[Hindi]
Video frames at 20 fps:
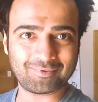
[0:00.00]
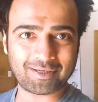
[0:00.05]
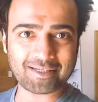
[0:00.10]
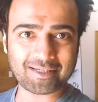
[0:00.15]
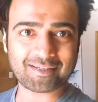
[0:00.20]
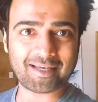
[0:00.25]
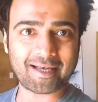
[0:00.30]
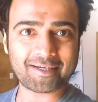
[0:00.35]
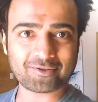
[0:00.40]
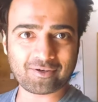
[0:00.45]

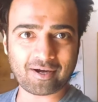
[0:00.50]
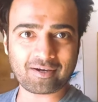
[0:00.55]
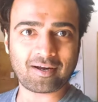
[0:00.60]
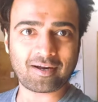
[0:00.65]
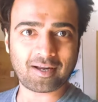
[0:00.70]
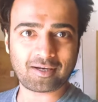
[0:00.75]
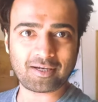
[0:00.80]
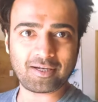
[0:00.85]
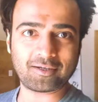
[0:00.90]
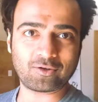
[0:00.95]
ऐसा एक्स्ट्रा
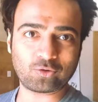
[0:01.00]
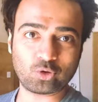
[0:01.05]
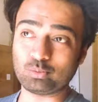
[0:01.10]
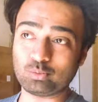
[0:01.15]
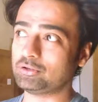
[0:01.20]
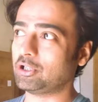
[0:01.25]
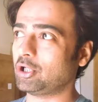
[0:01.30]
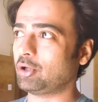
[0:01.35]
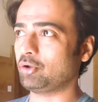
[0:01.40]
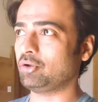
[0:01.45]
नारा लेकर
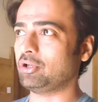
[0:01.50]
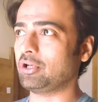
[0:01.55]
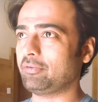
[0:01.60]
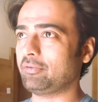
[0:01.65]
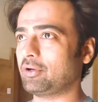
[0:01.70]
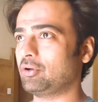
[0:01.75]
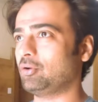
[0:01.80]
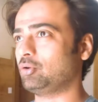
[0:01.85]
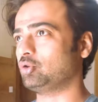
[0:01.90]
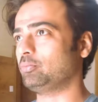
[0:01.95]
घूमता हो यू
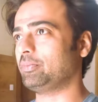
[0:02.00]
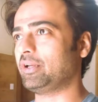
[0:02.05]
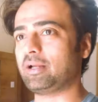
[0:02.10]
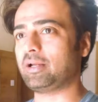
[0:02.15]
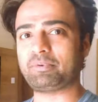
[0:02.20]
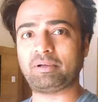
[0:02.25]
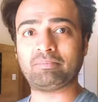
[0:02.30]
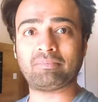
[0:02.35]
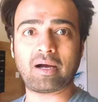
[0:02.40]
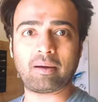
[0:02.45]
नेवर नो तो मैंने
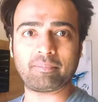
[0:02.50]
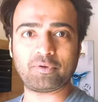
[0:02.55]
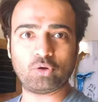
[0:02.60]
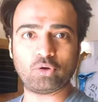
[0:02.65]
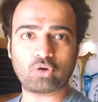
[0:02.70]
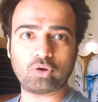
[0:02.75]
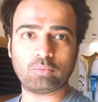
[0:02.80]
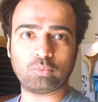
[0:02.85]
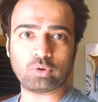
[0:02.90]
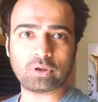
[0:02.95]
अपनी
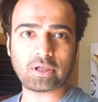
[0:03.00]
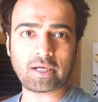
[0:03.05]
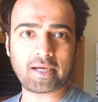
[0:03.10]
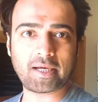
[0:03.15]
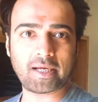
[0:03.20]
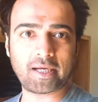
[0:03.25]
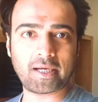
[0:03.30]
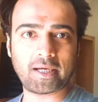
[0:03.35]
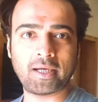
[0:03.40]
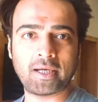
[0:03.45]
मामियों को बोला
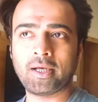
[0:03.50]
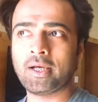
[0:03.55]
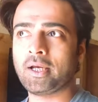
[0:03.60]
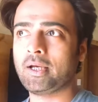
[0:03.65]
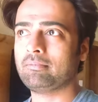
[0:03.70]
है